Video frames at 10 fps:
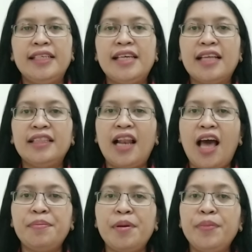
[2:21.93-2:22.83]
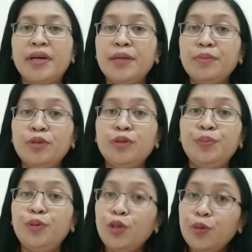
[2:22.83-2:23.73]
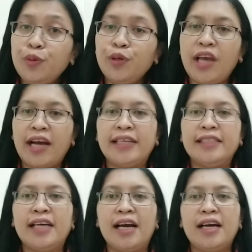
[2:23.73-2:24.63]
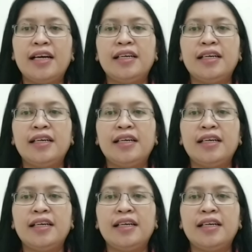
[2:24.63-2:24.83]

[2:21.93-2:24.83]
Ia telah memberimu bulu-bulu yang indah